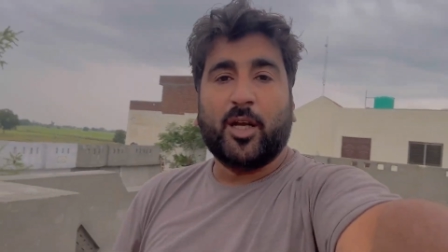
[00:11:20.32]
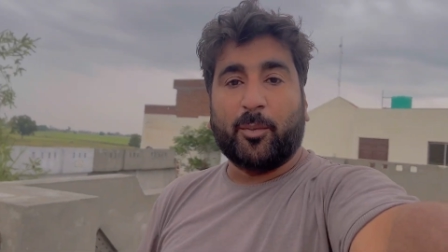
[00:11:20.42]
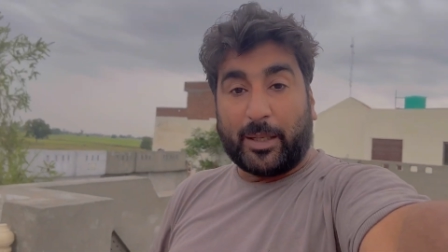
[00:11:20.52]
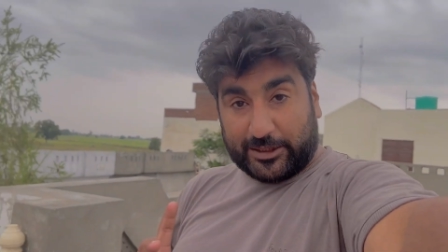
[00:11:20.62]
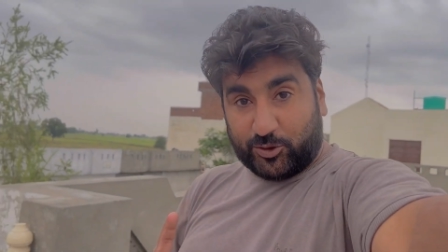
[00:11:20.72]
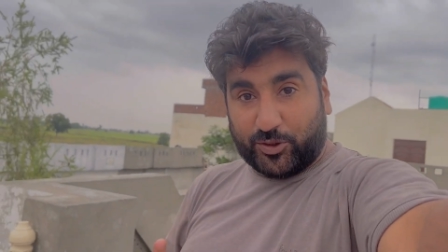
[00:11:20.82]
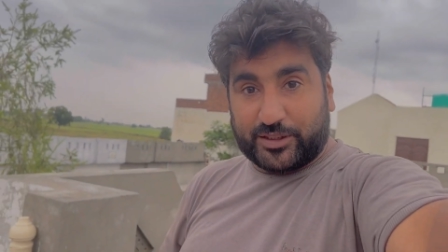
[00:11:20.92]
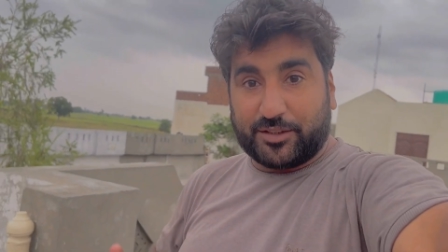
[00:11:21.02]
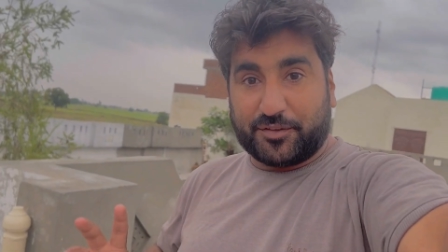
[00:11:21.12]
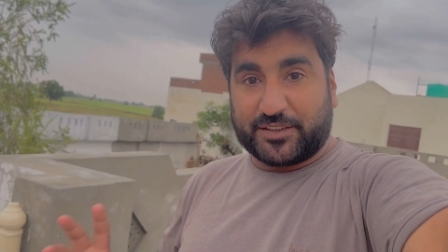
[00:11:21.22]
बात हो रही
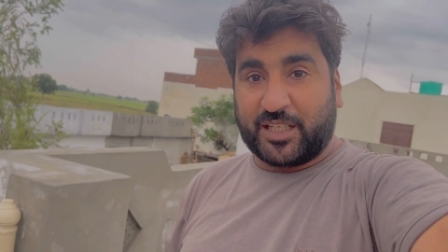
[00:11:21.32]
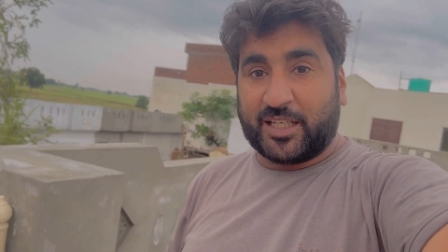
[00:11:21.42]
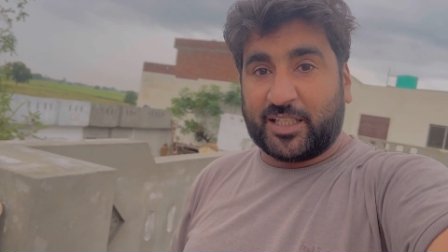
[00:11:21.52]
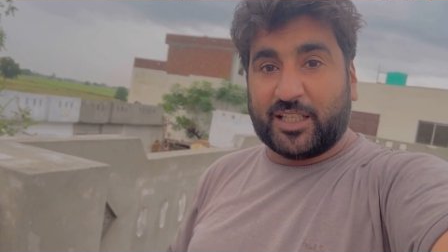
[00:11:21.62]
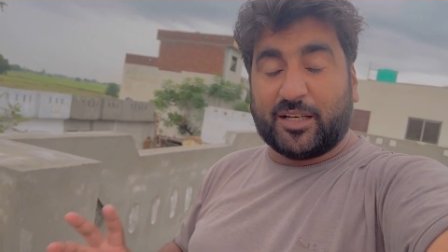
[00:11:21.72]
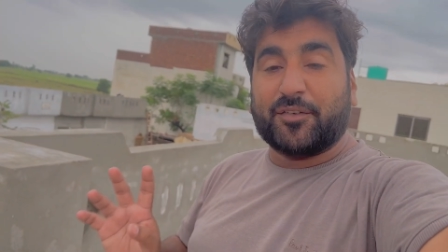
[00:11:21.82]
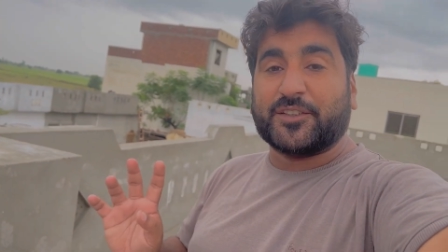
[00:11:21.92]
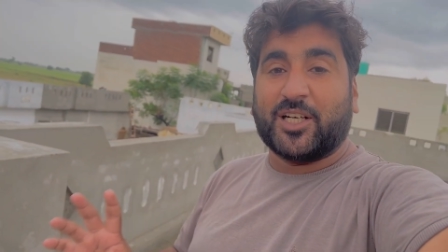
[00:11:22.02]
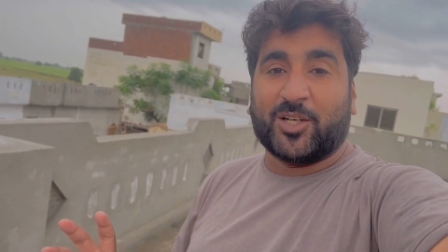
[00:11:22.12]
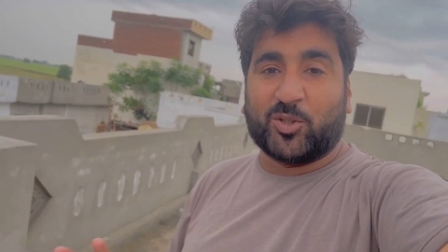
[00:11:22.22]
थी फिजान की कि
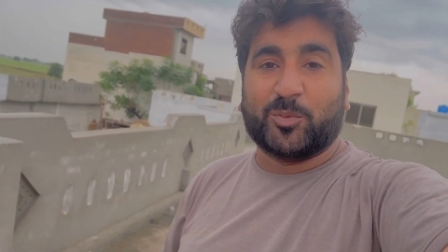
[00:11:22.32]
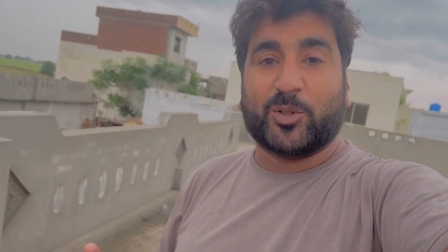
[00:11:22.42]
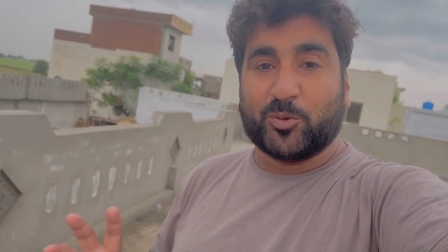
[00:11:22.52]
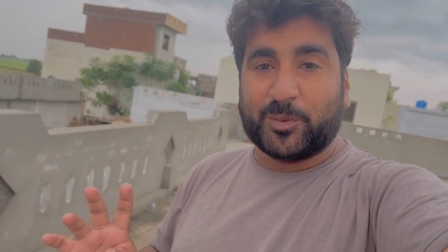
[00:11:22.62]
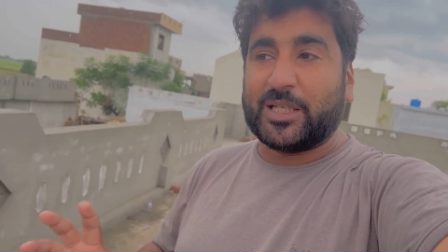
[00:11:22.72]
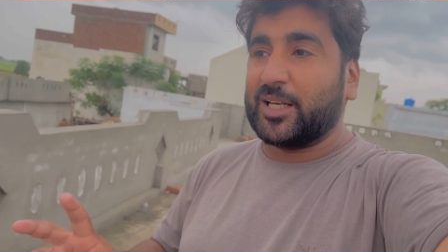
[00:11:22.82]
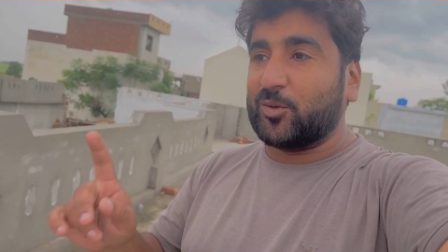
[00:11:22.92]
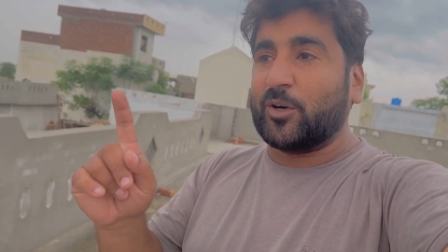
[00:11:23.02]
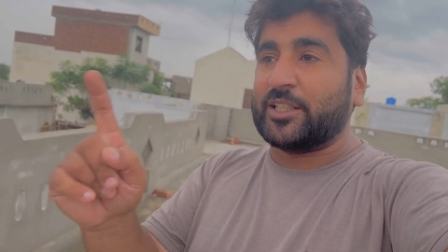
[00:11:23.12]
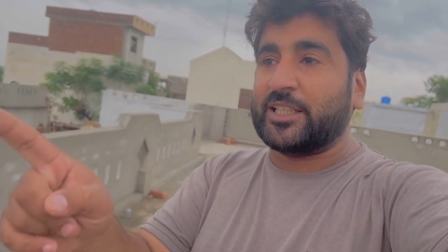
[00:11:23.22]
फिजान को भी डुबकियाँ
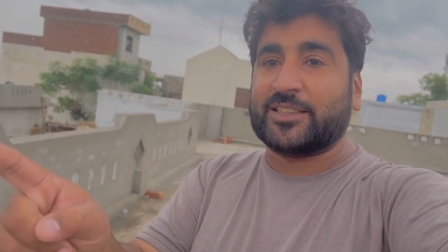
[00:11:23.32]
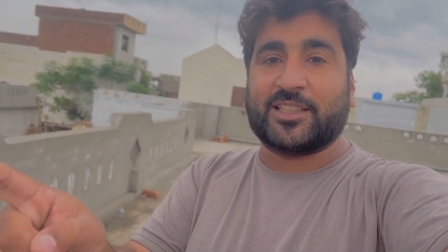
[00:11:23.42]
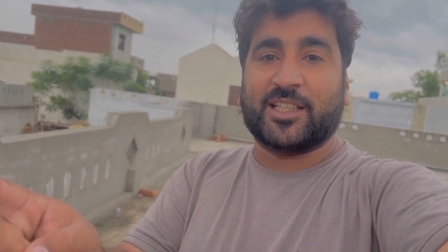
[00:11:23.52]
लगवानी है इसके